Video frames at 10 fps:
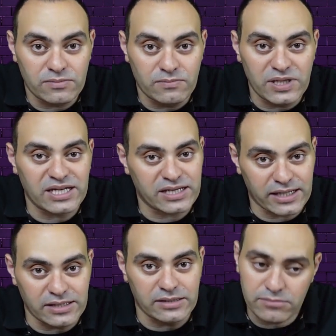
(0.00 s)
من
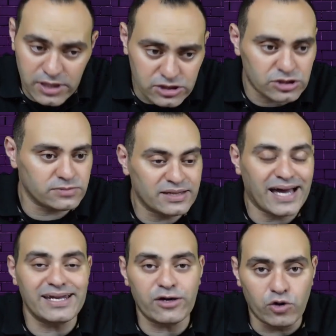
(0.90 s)
الخليج ماشي
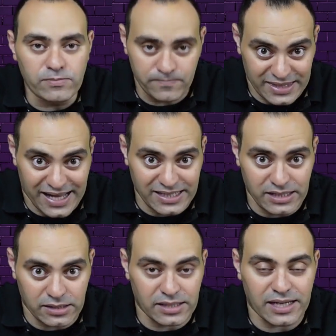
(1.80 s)
تعليقهم
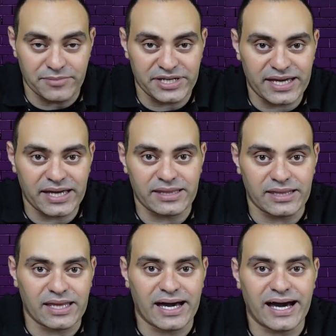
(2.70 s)
تعليق الامريكان
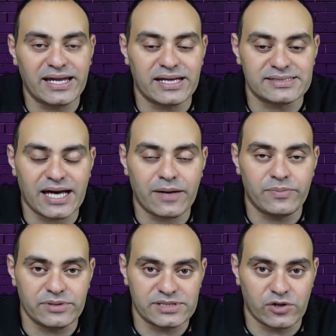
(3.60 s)
على سحب
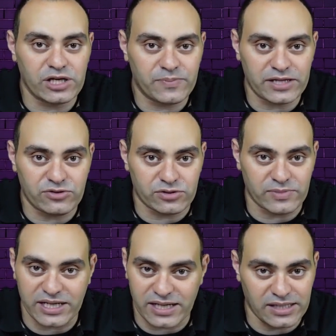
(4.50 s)
صواريخ باتريوت
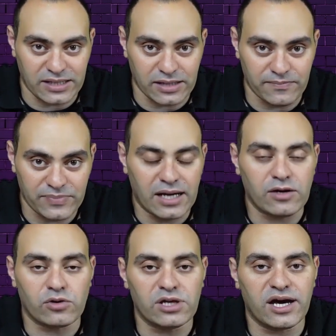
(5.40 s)
من الخليج ايه قال
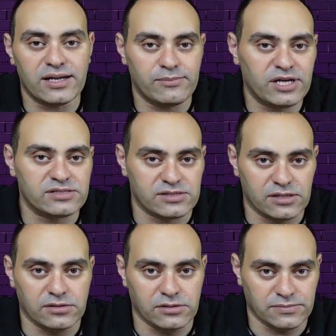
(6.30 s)
لك والله هنعمل لها
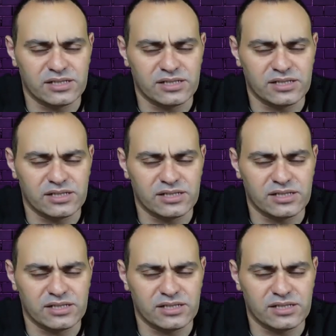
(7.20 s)
صيانه